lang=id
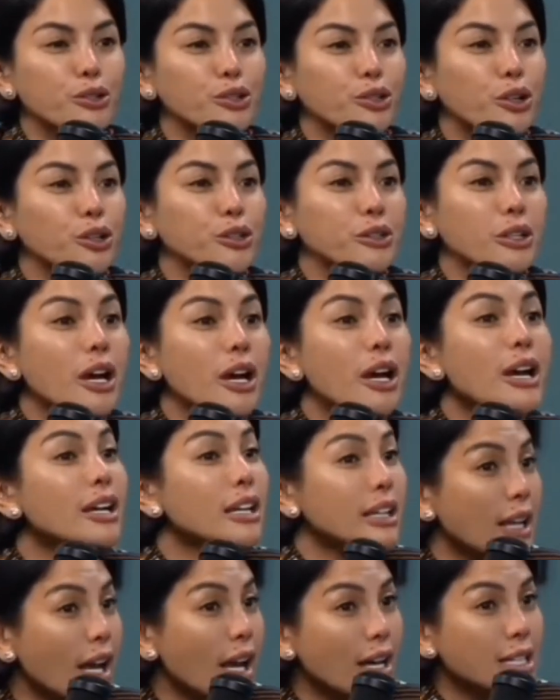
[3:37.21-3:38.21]
dia bisa
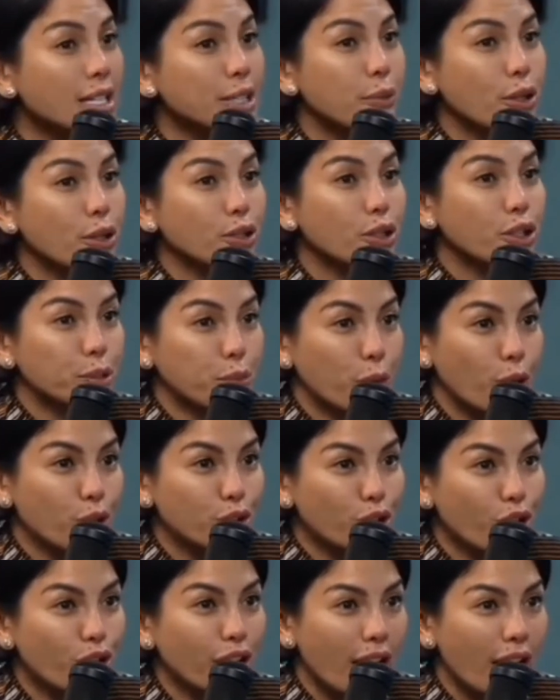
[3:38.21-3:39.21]
mendapat
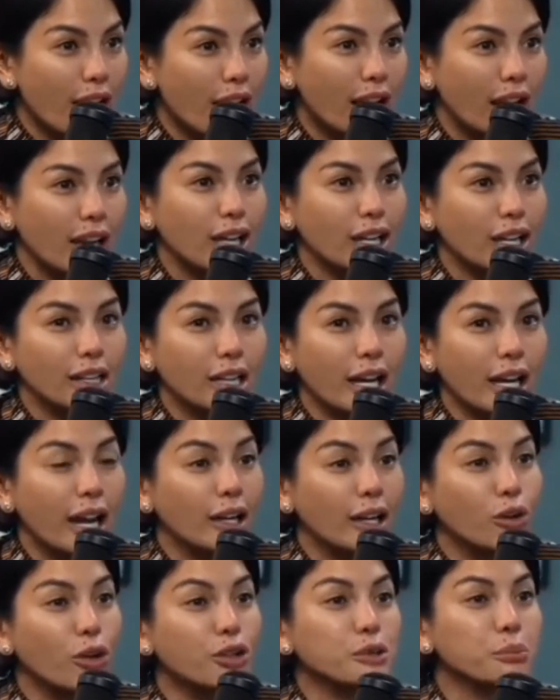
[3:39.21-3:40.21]
300 juta rupiah
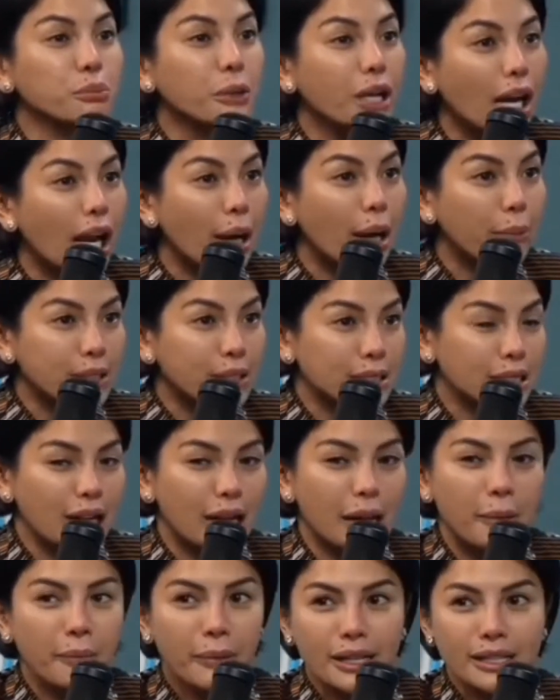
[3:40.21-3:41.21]
setiap minggunya
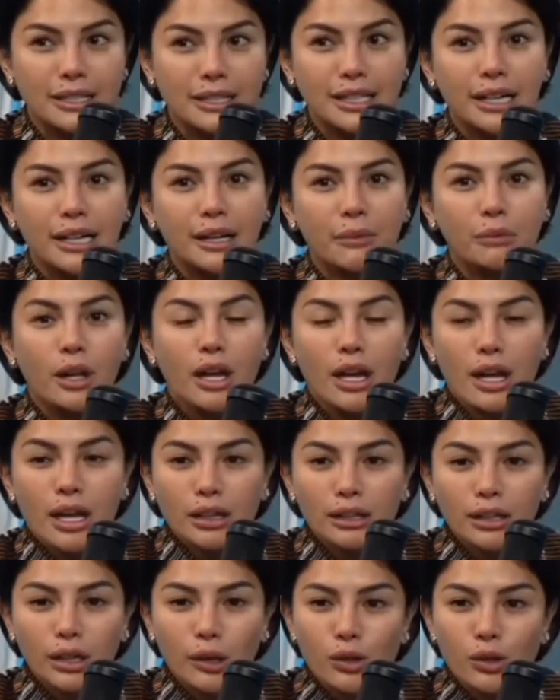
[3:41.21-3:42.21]
hanya dari jualan
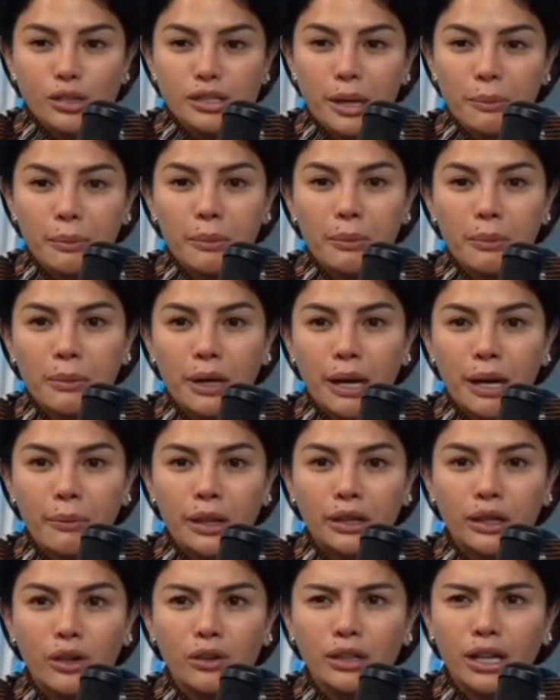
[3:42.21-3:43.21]
skincare di TikTok.